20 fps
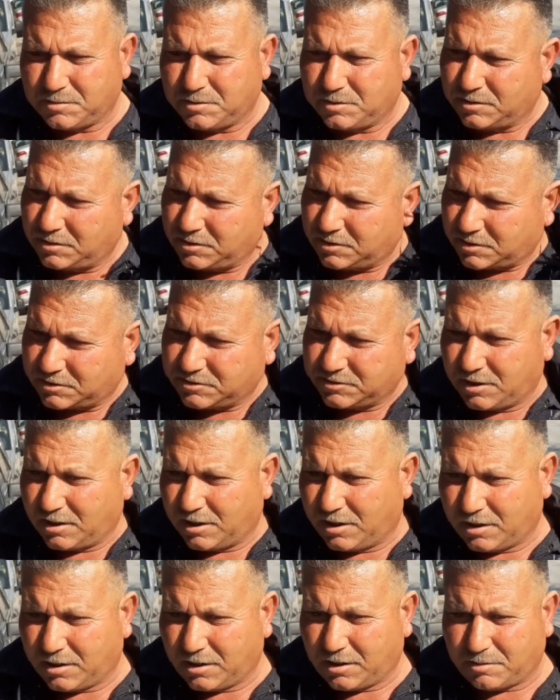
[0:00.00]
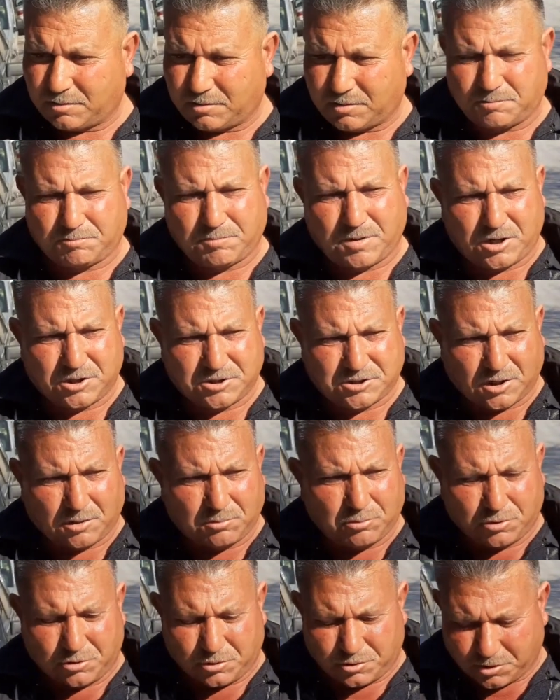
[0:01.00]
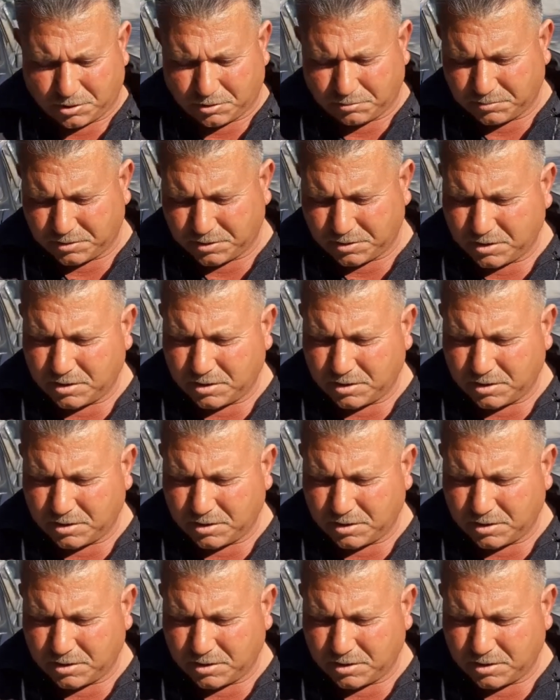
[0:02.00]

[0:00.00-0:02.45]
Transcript: Ee, Kızılay'a bağışta bulunuyorum.